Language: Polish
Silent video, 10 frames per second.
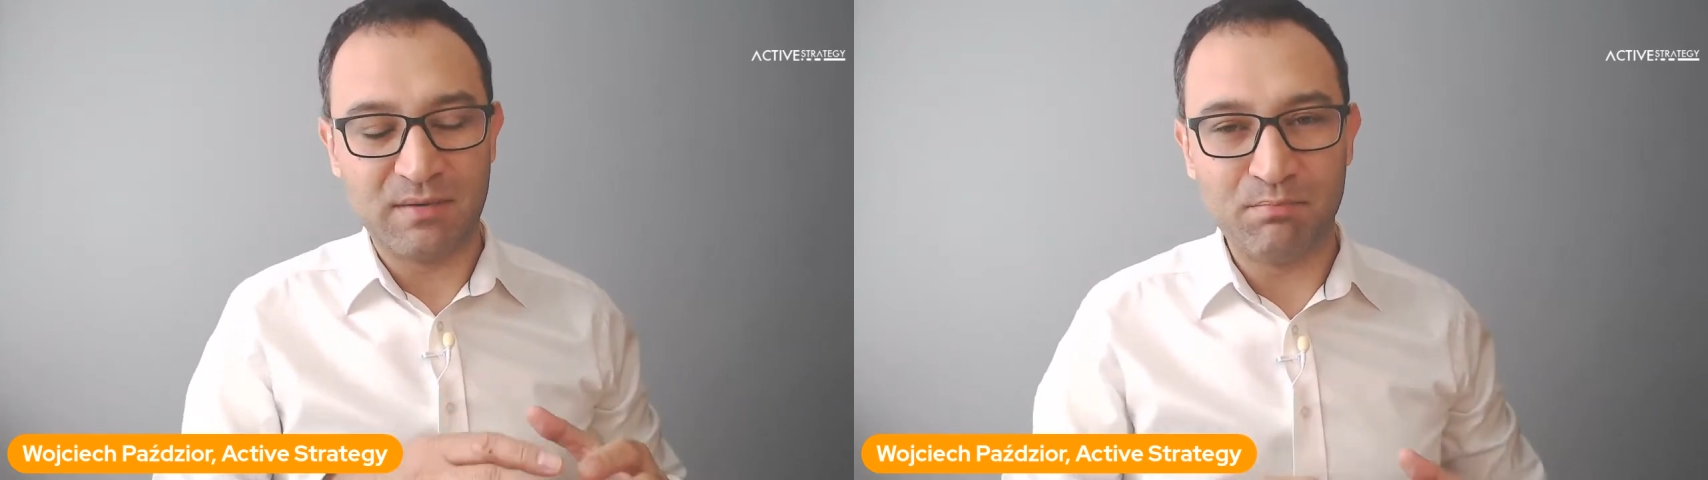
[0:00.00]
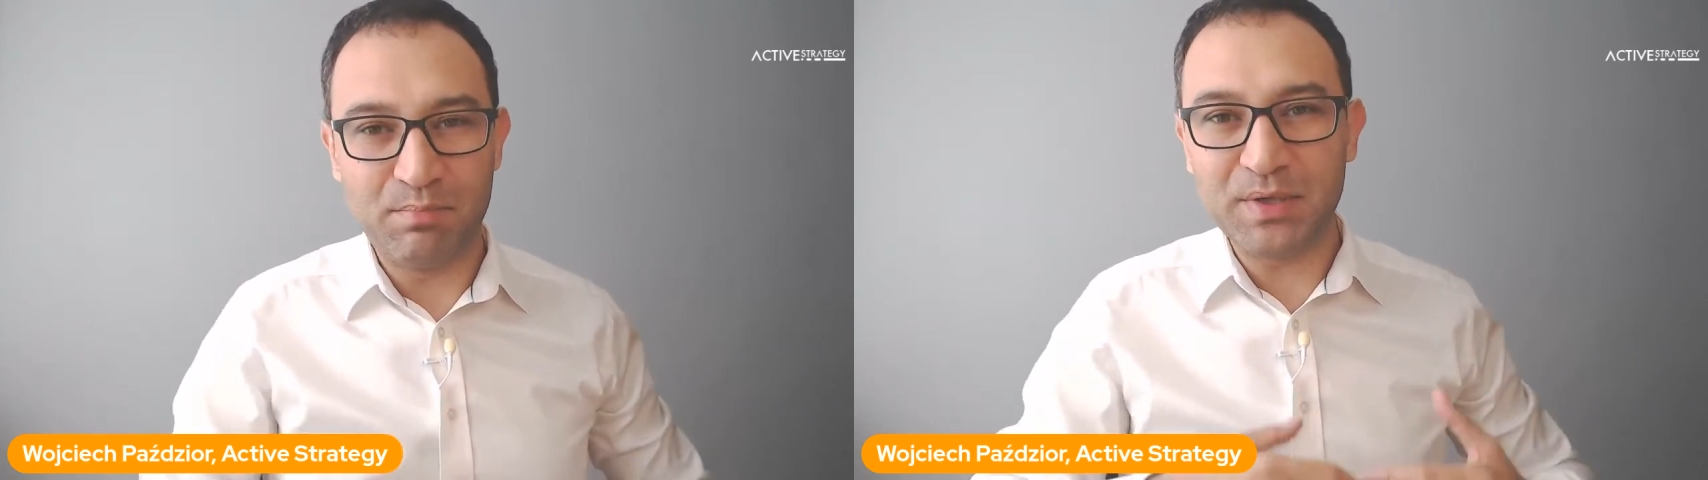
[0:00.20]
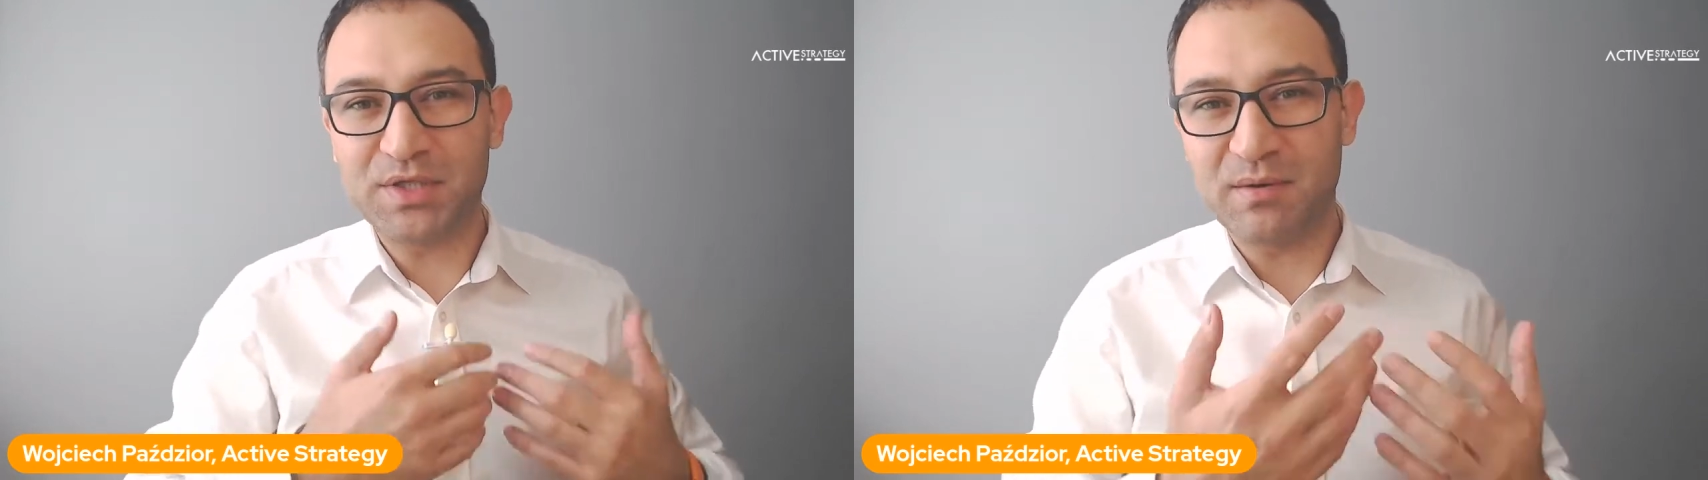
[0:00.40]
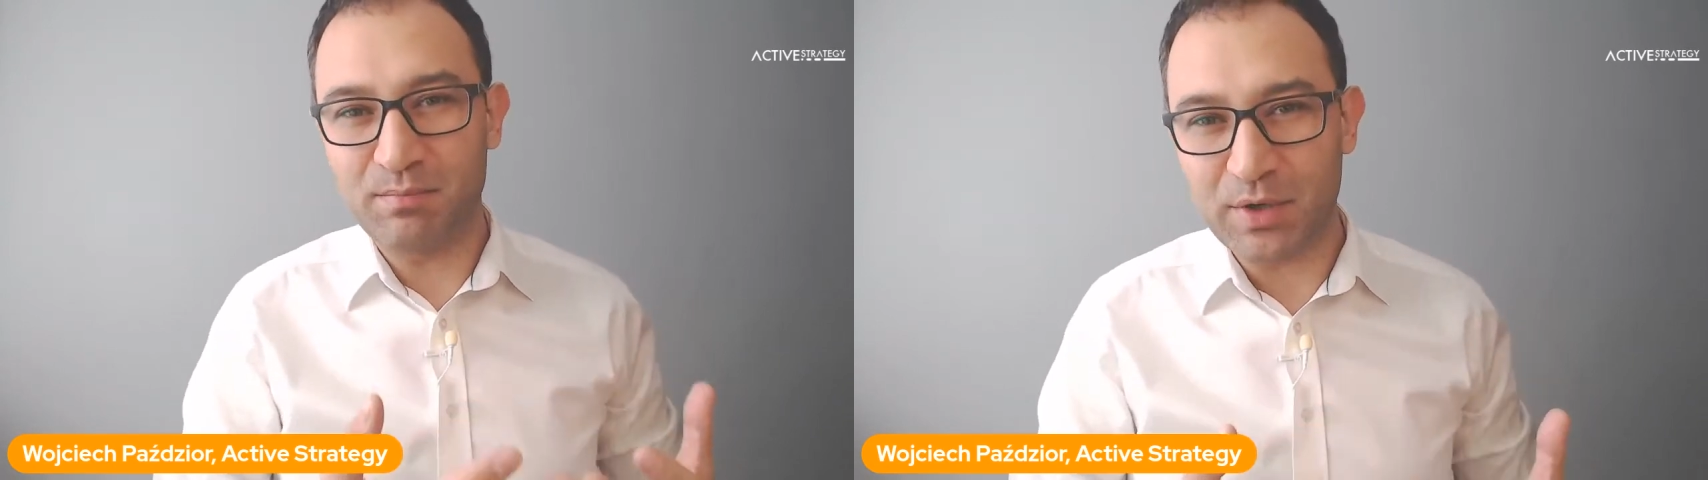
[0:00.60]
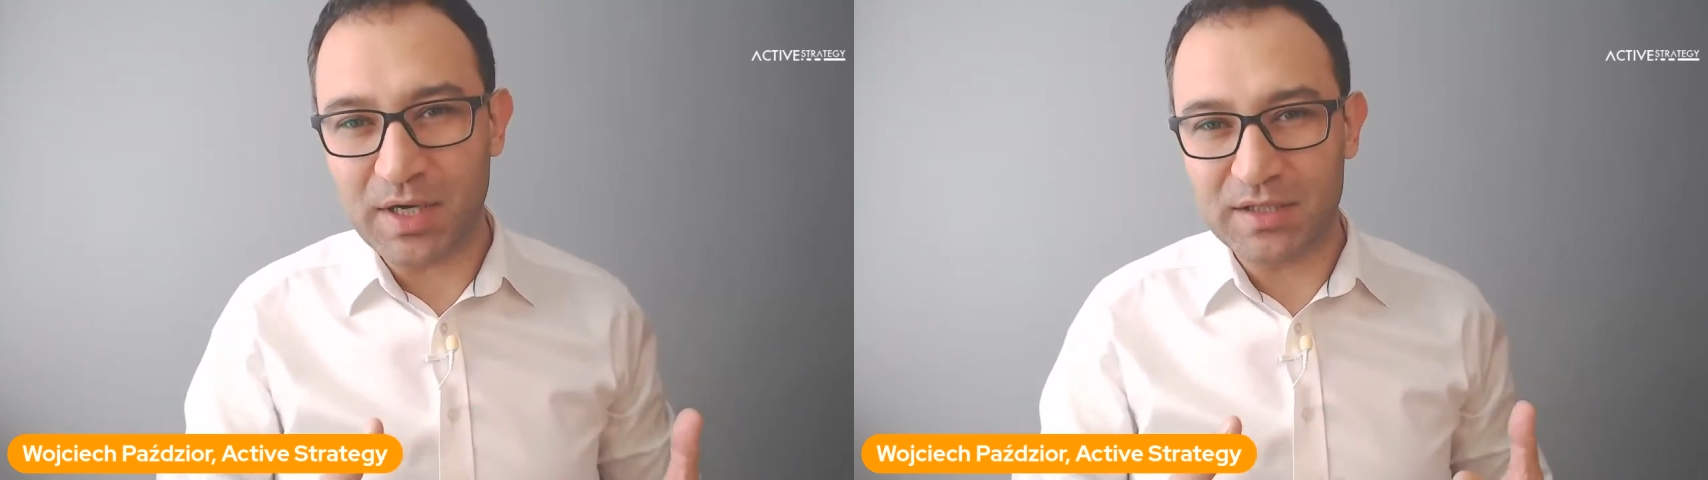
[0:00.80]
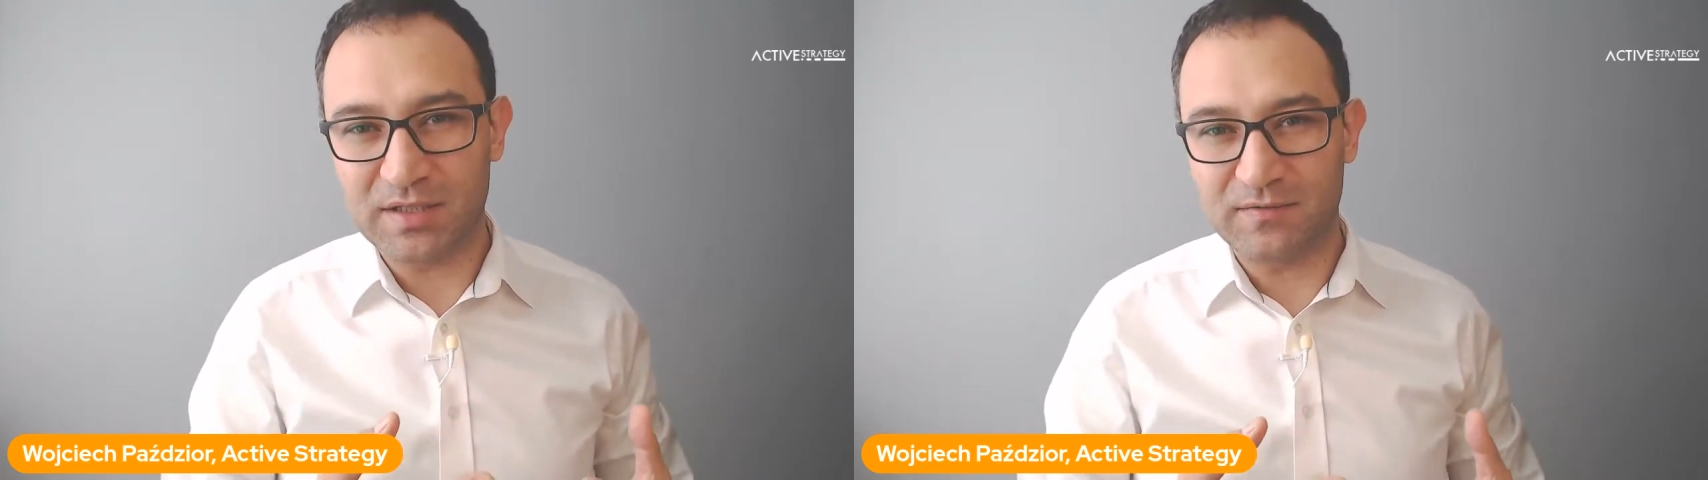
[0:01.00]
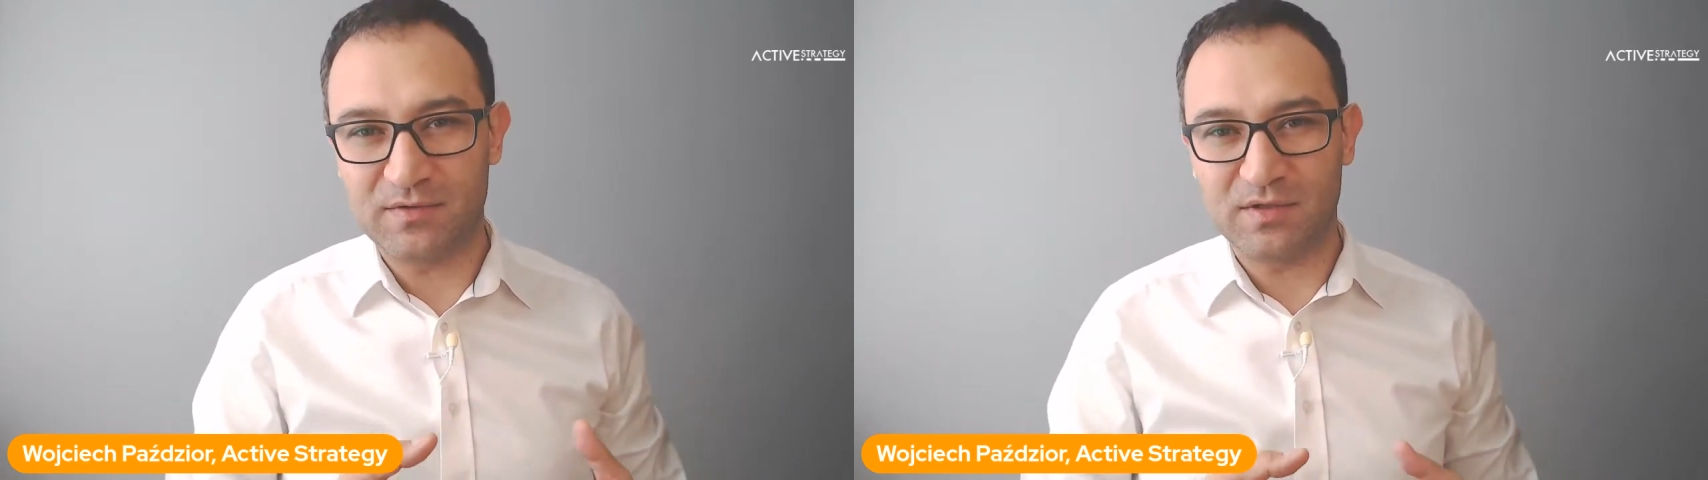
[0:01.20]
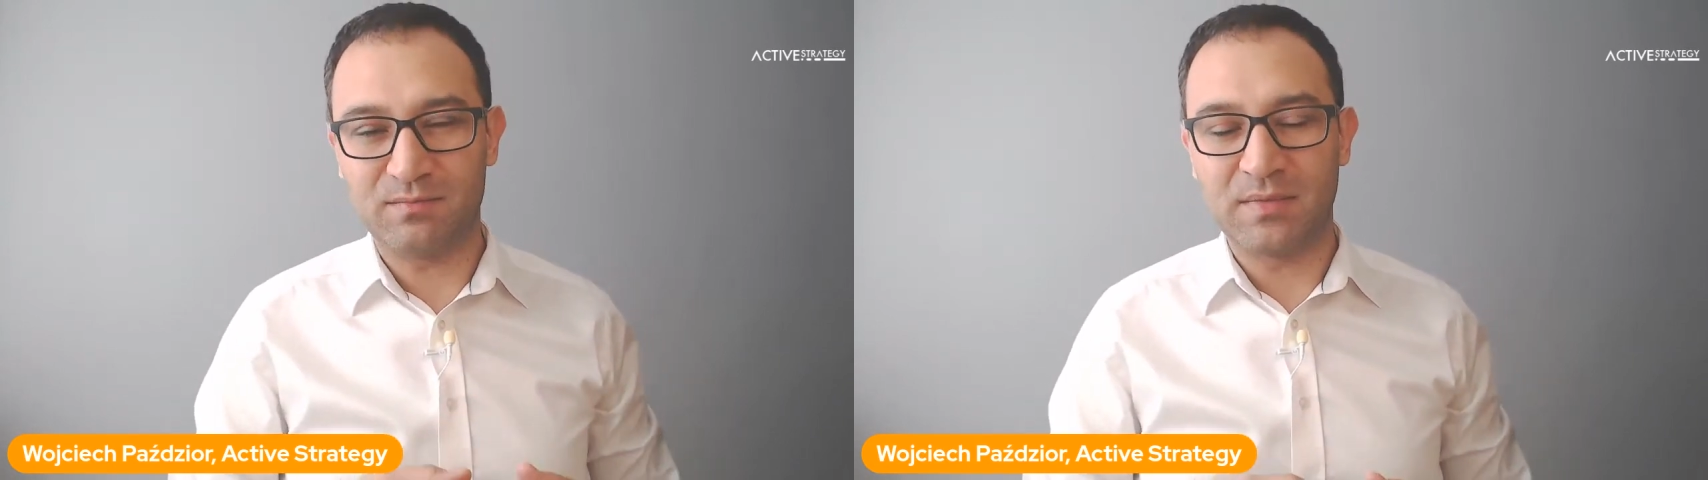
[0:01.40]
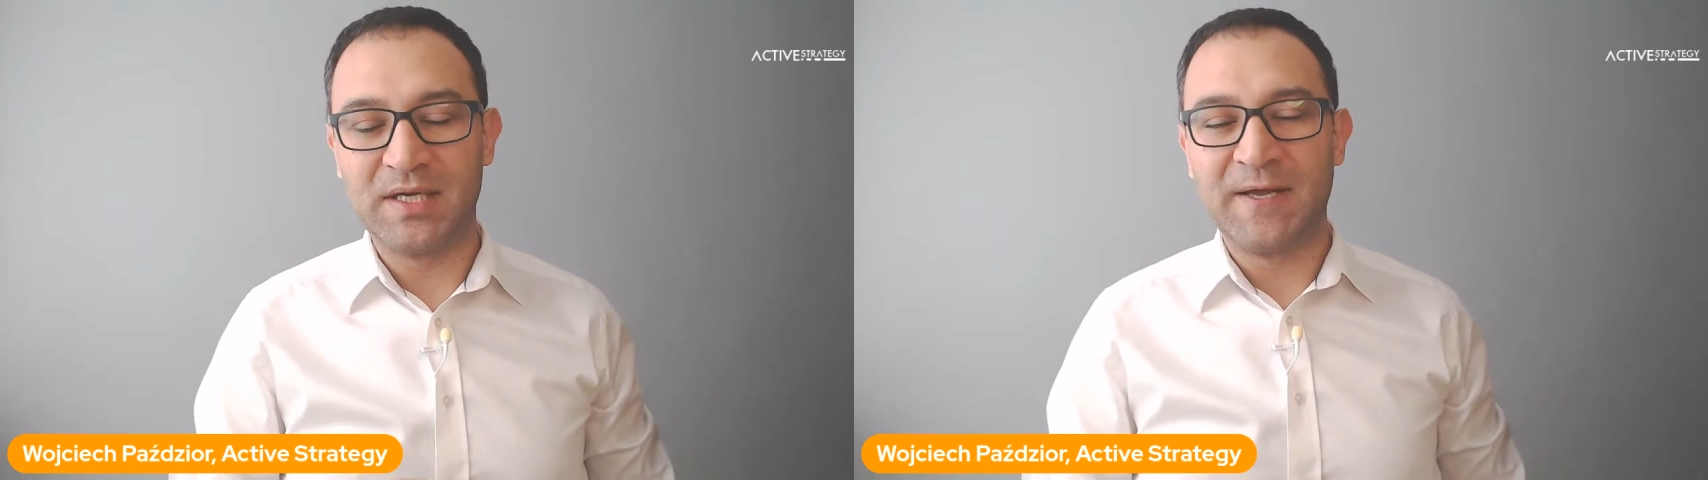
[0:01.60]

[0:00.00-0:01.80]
byciem proaktywnym